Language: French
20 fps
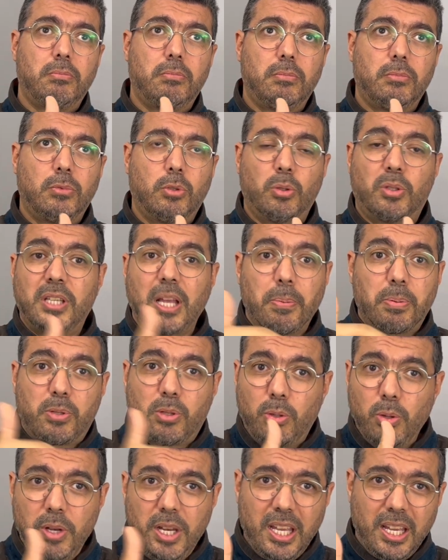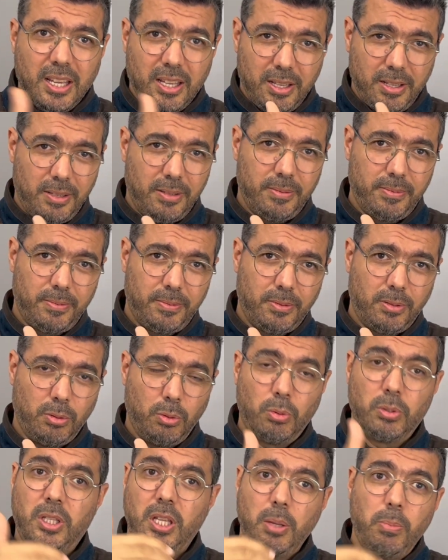de s'abstenir,
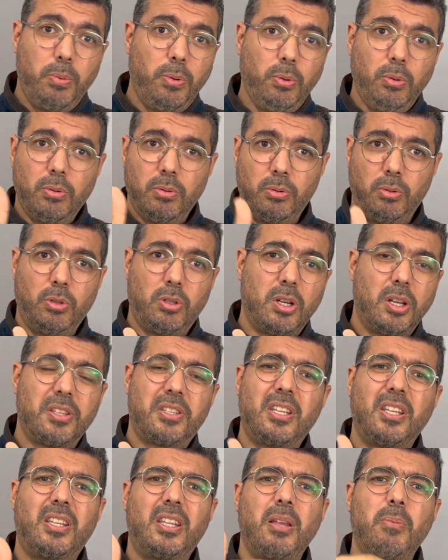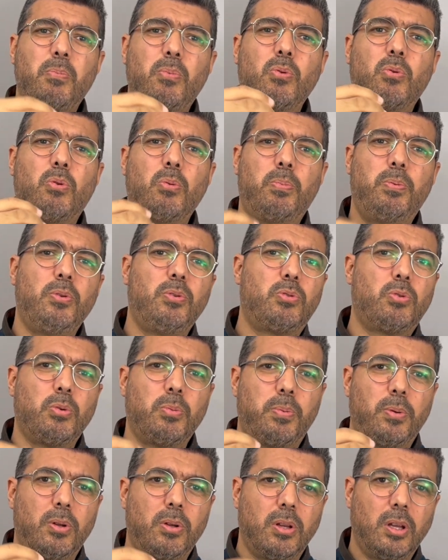donc début du jeûne, c'était beaucoup plus
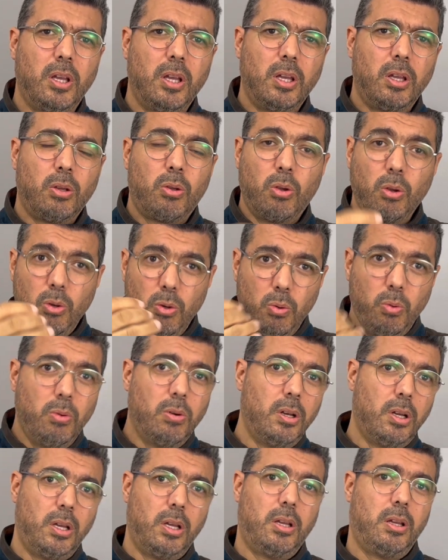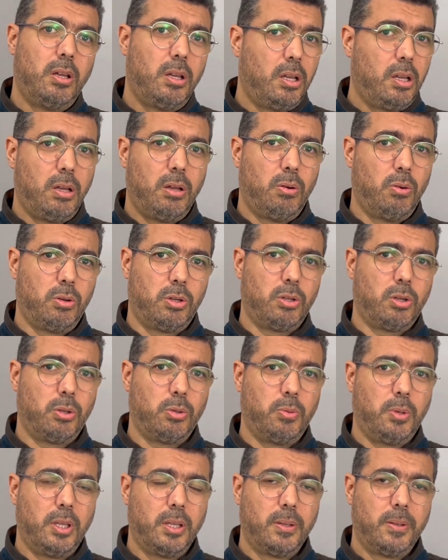souple que nous
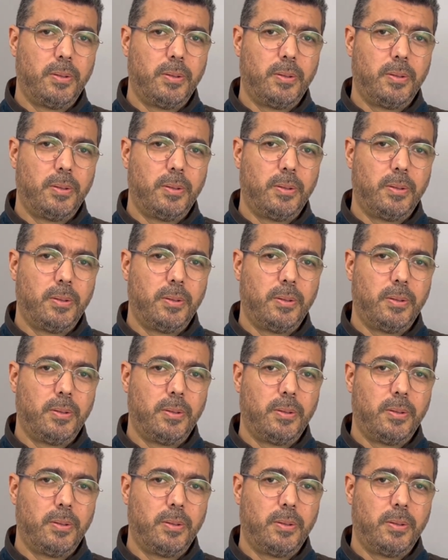aujourd'hui.